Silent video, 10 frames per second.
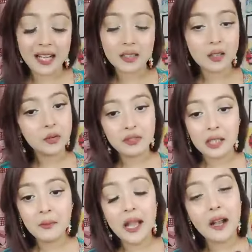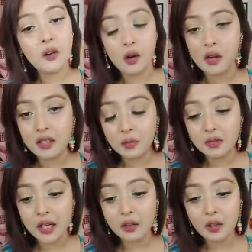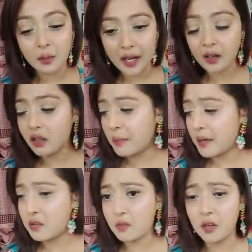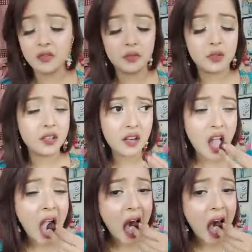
আজকেও সেম এক ঘন্টা যাবত ট্রাই করার পর এক ঘন্টার বেশি সময় হয়েছে মানে তাই না